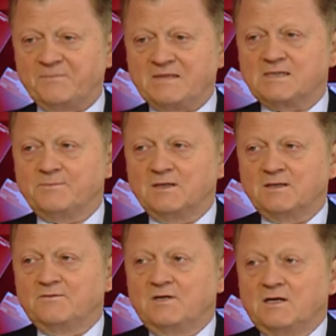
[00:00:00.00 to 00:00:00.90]
и самое
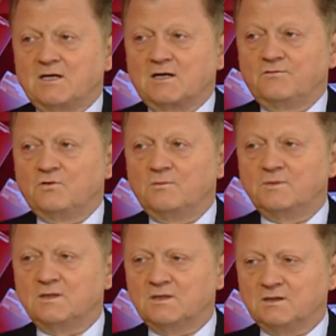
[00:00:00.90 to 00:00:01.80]
главное, а каково
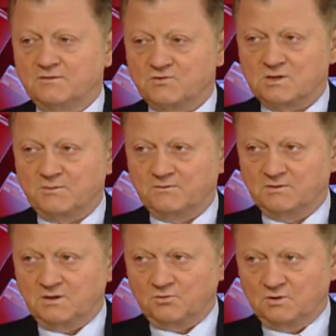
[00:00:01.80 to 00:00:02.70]
мнение того самого
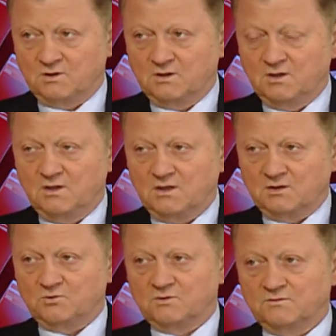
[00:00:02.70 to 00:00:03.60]
народа,
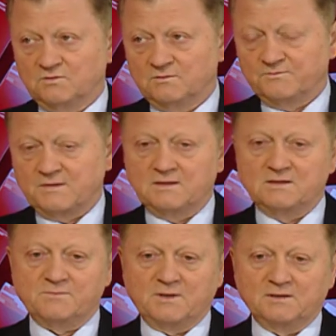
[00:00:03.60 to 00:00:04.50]
который его
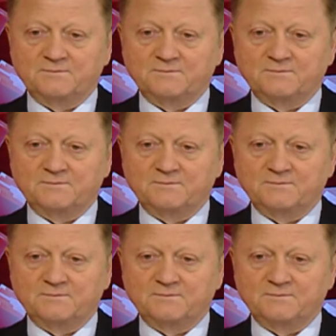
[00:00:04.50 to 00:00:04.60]
избрал.